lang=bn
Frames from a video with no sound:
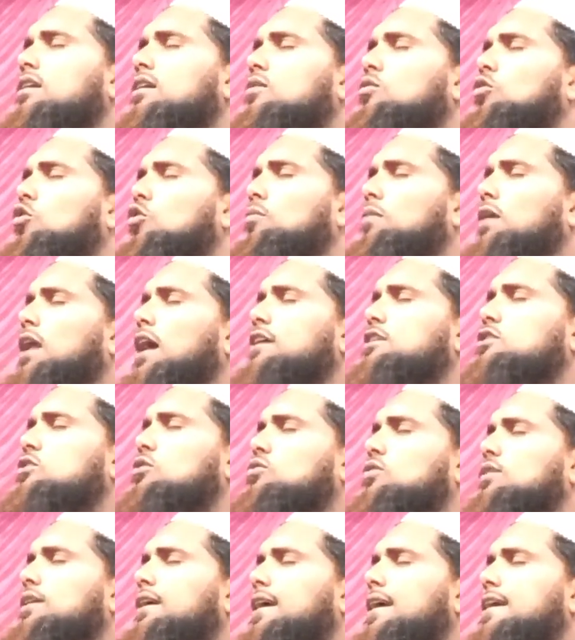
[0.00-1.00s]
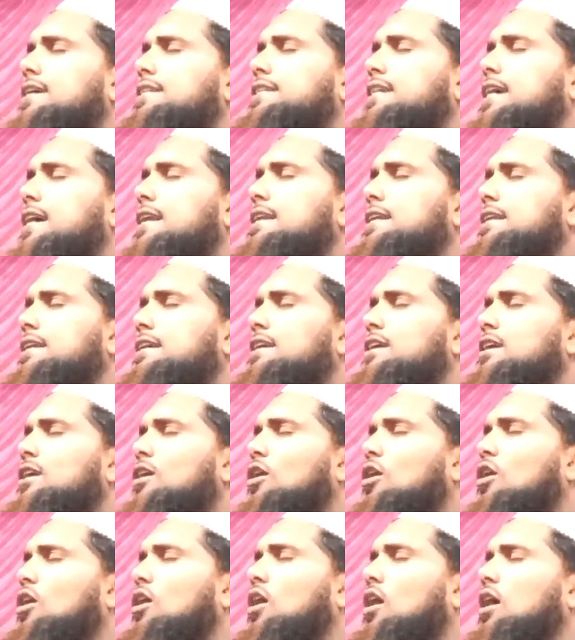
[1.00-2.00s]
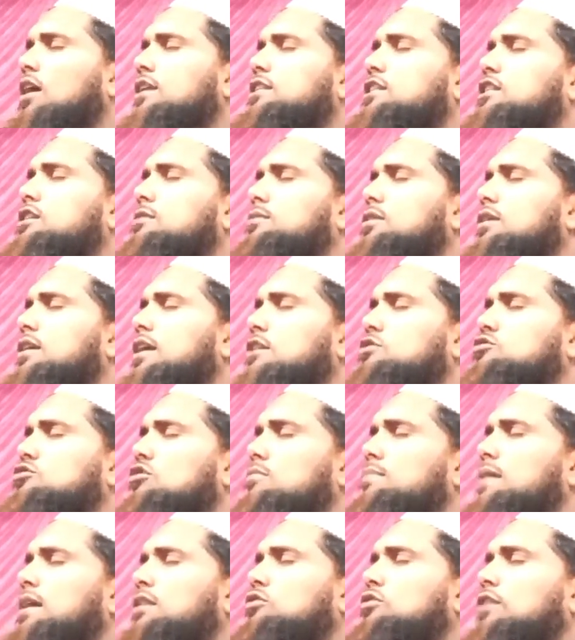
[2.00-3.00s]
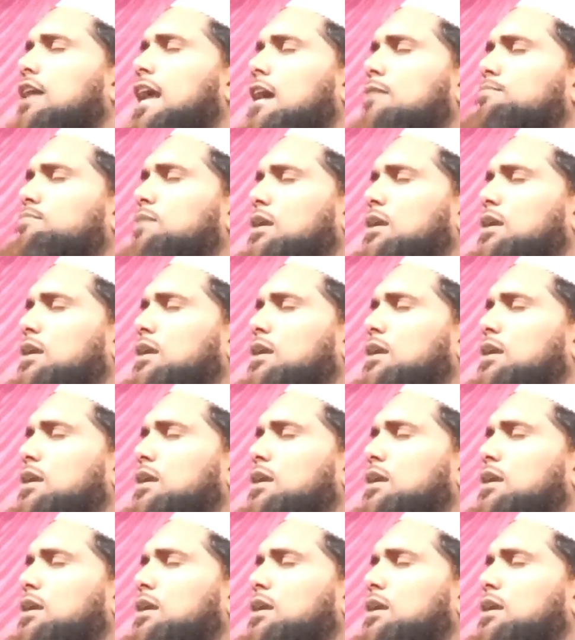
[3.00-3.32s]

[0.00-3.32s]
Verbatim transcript: উমরায় যখন গিয়েছেন হজ জীবনে রসুল মাত্র একবার